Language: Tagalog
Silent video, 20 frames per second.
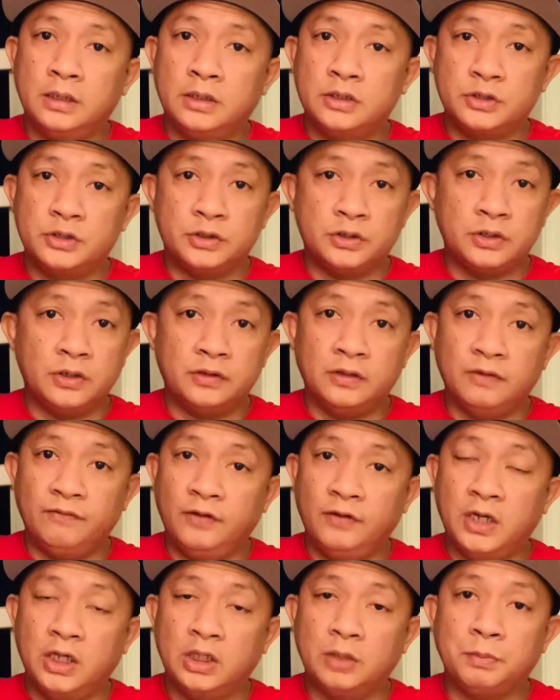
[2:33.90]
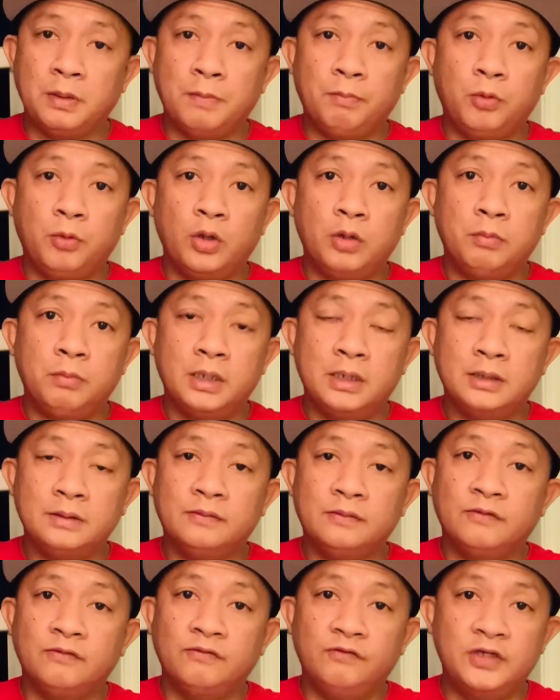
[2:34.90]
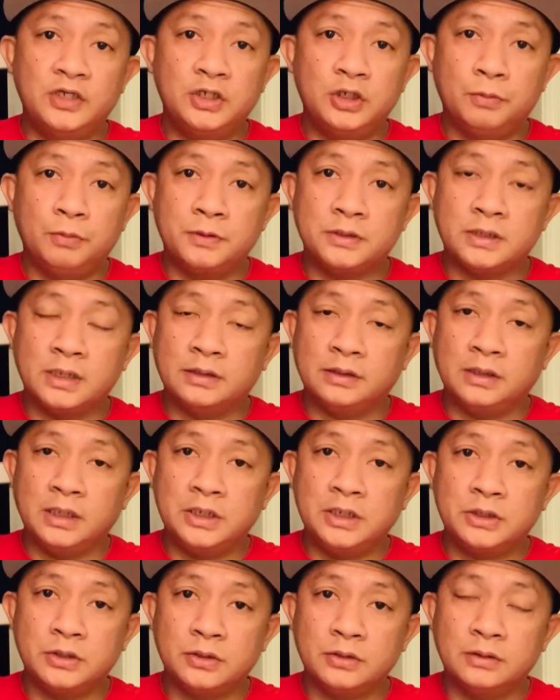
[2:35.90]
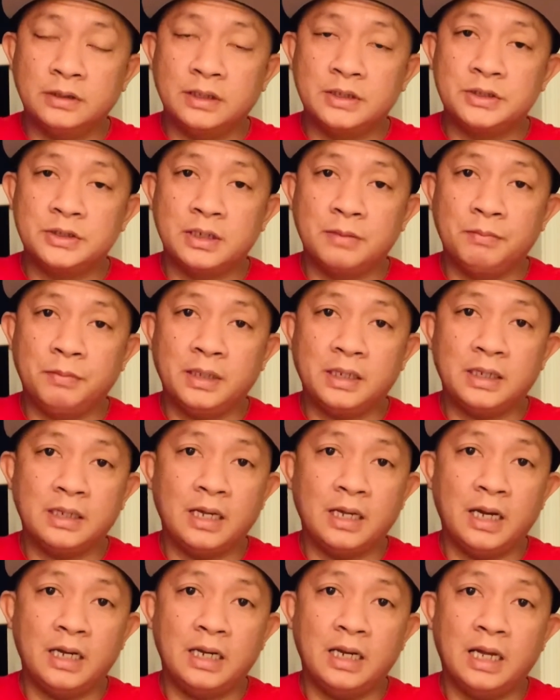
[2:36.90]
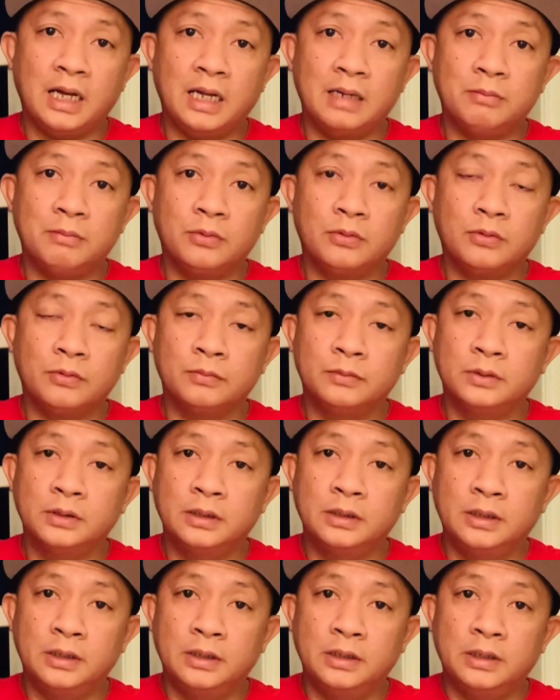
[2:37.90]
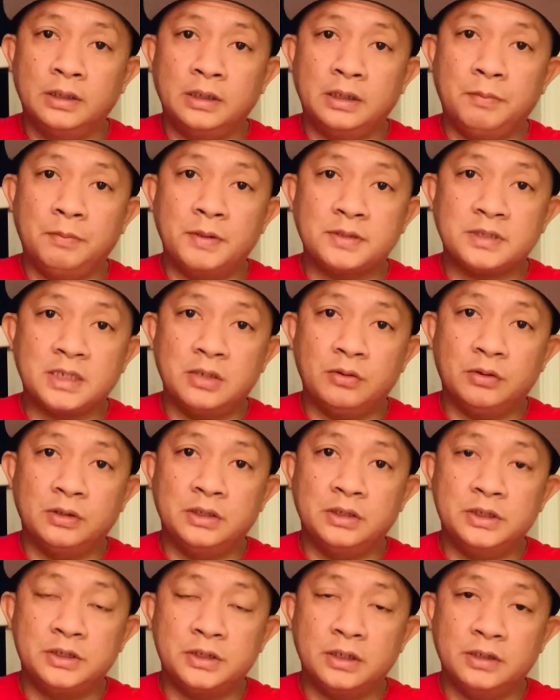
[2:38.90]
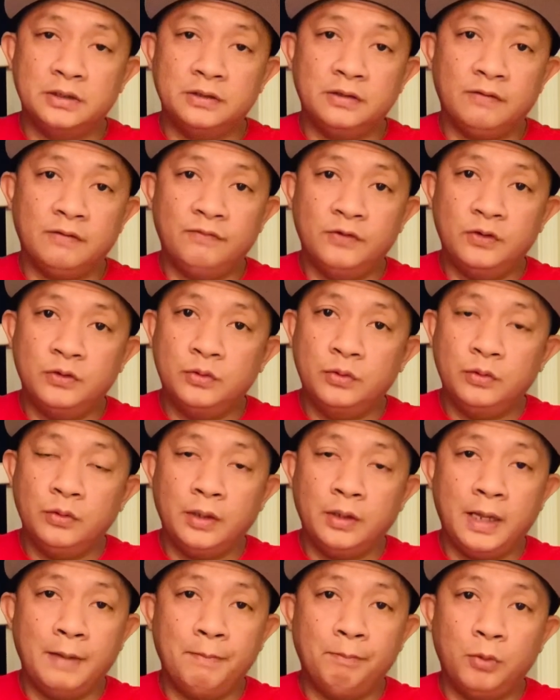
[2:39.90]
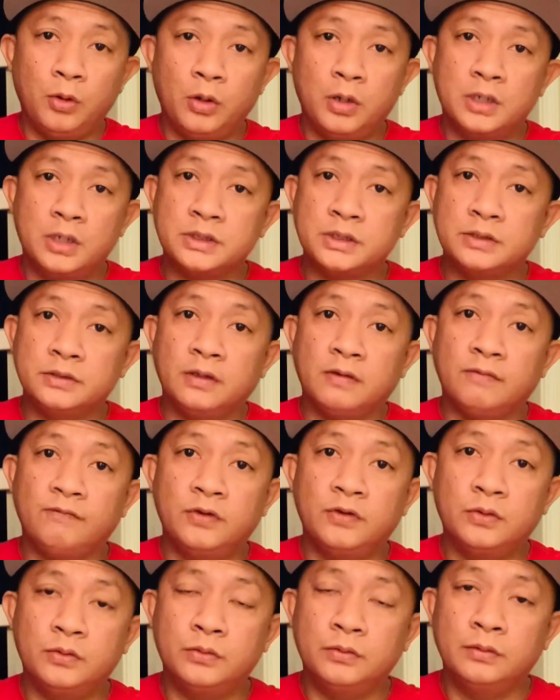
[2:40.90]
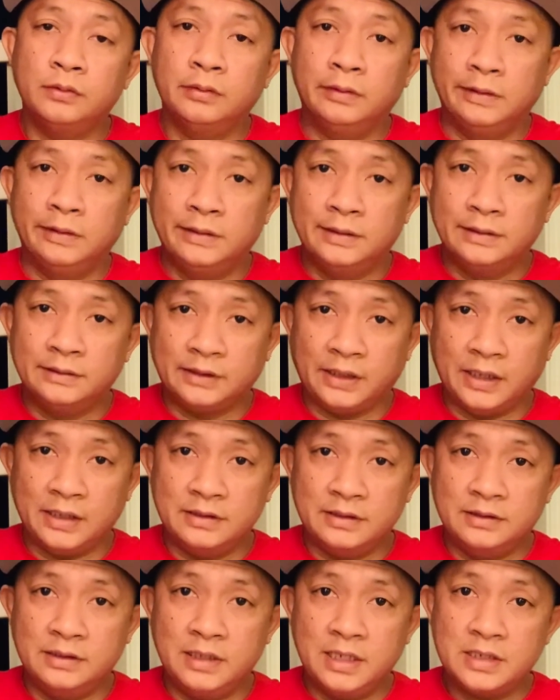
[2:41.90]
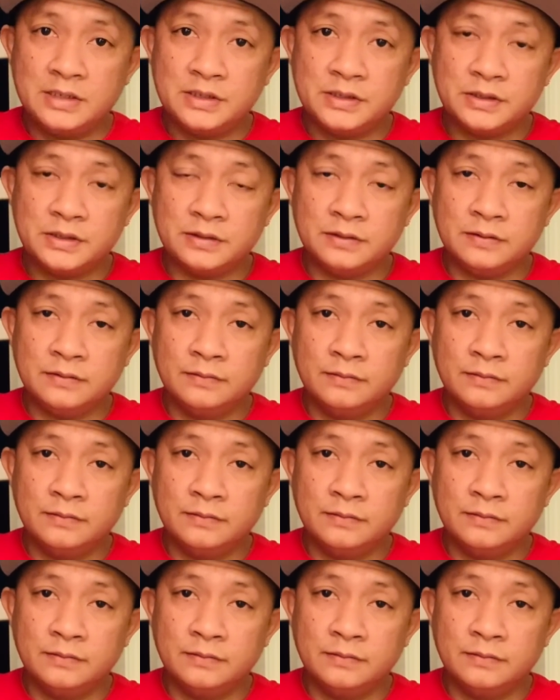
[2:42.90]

certificate of employment, video presentation, and syempre kinakailangan mo ipasa yung initial interview, employer's interview, trade test,